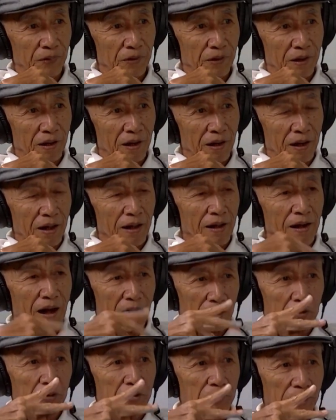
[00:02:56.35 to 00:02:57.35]
Ragu.
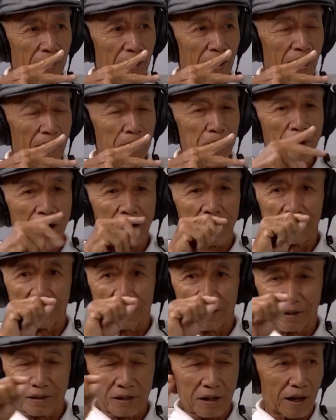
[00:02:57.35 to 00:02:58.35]
Ragu ya,
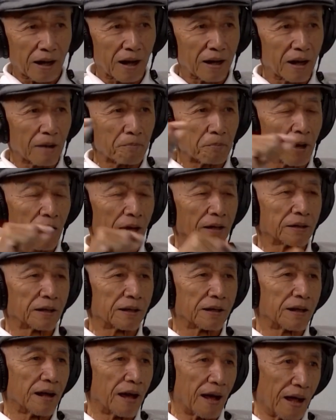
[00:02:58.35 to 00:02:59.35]
apakah dikerjakan apakah
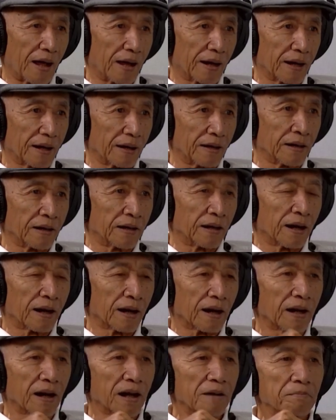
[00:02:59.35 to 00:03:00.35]
tidak.
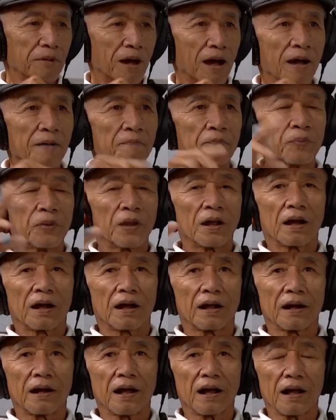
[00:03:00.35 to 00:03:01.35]
Karena apa?
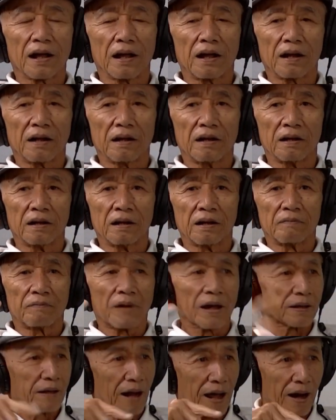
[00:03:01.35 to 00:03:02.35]
Karena
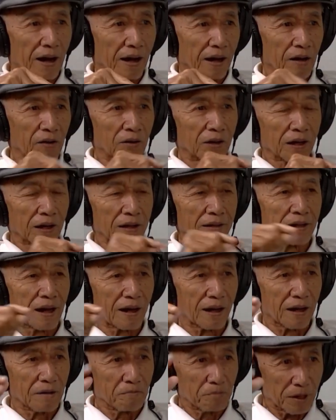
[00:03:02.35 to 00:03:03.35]
fatal kalau
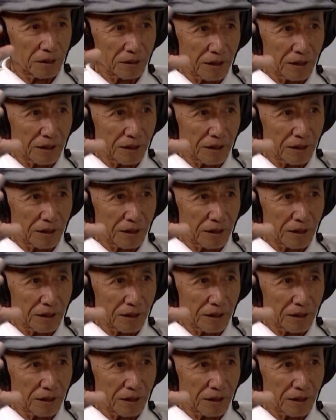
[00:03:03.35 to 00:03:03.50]
dikerjakan